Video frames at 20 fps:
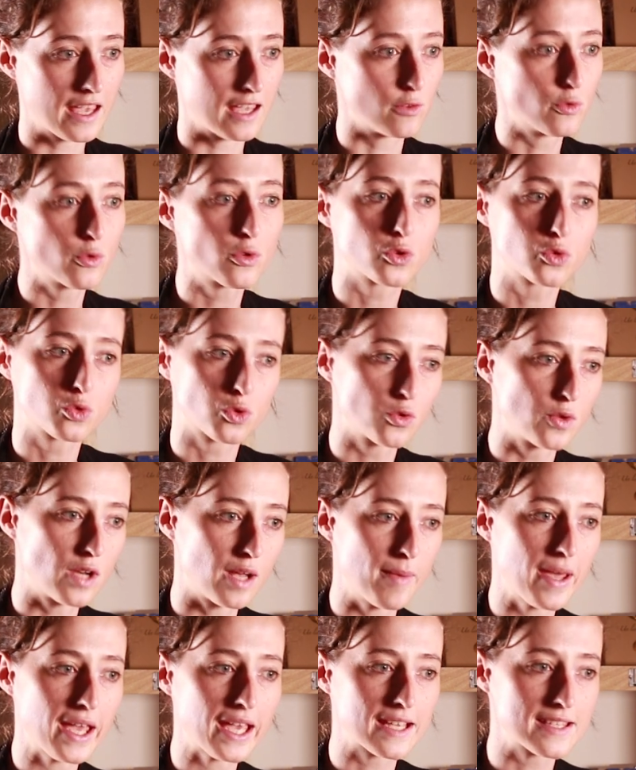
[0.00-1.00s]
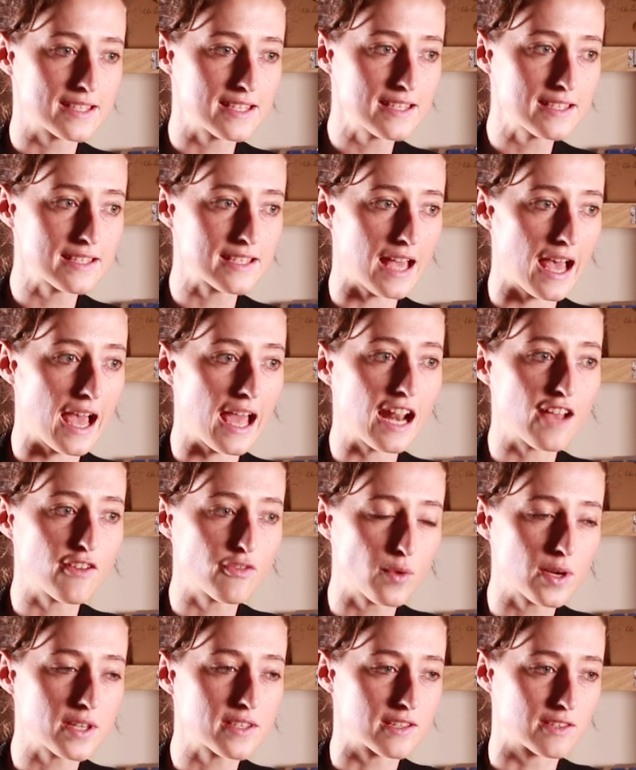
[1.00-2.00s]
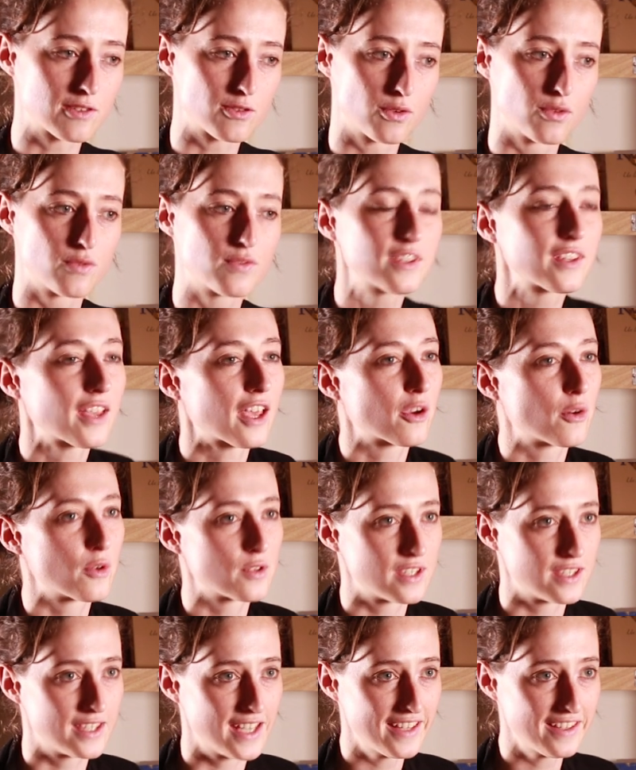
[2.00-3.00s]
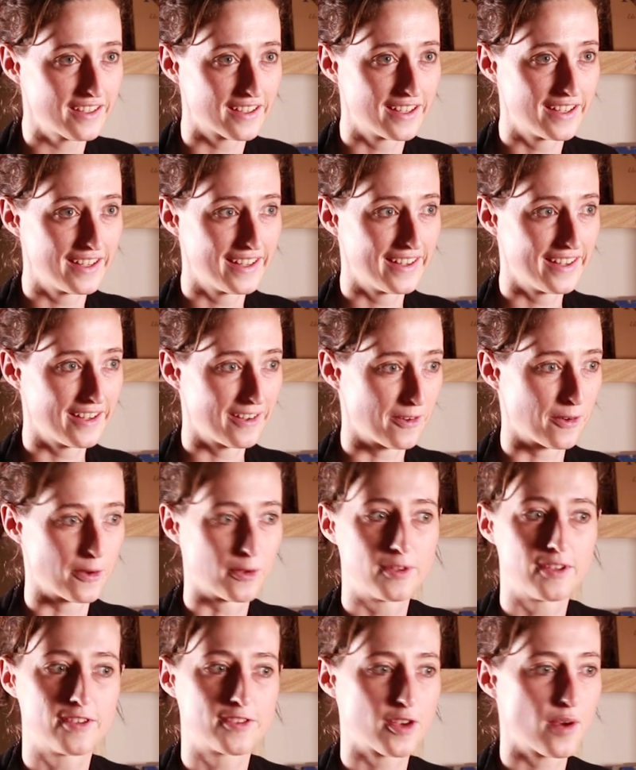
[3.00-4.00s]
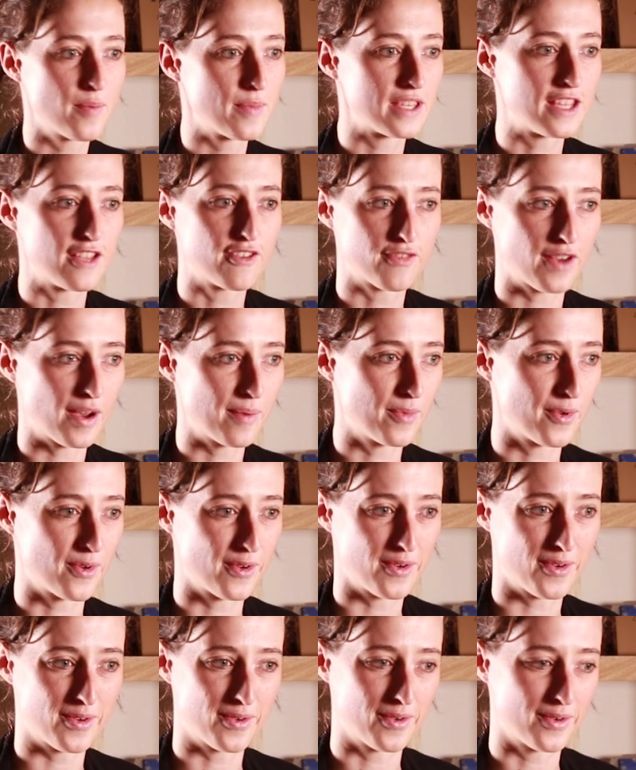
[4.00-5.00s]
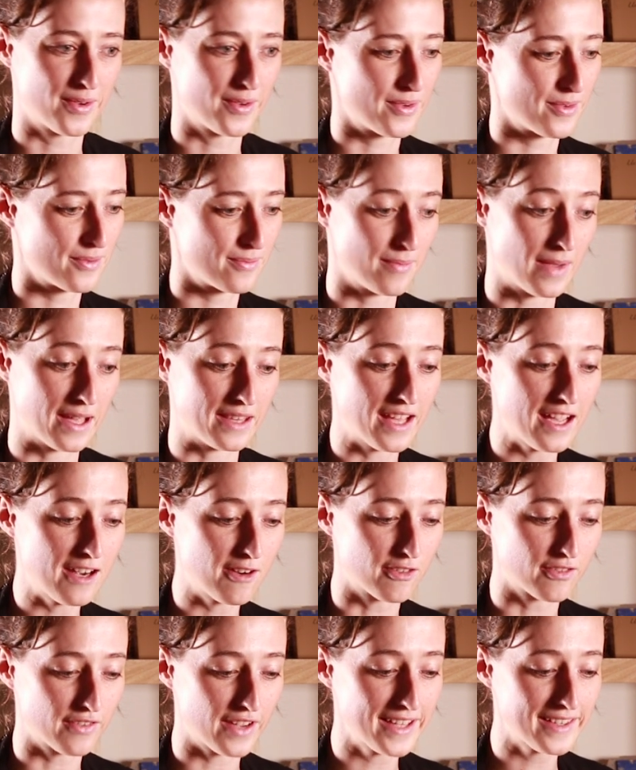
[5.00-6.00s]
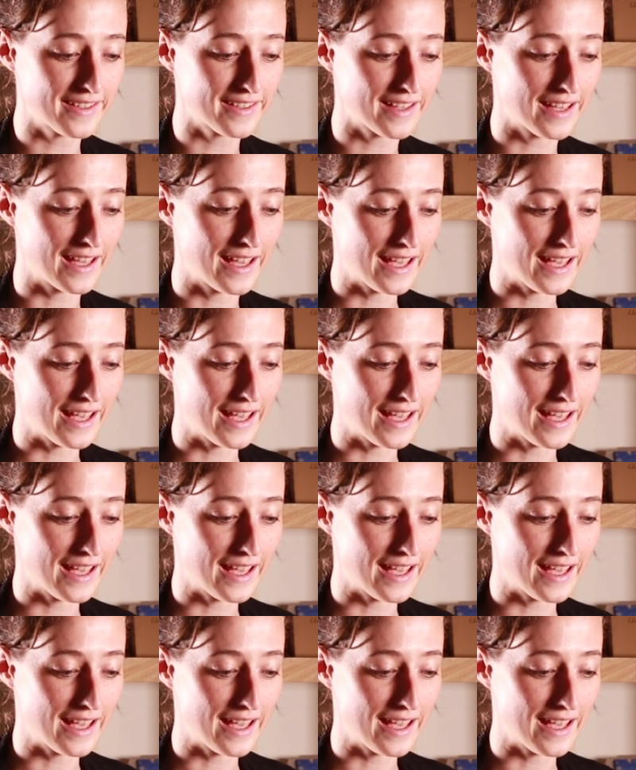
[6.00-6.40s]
Et donc, autour de la mer existe à la fois cette vie très quotidienne, euh, des hommes et des femmes euh, banales en fait,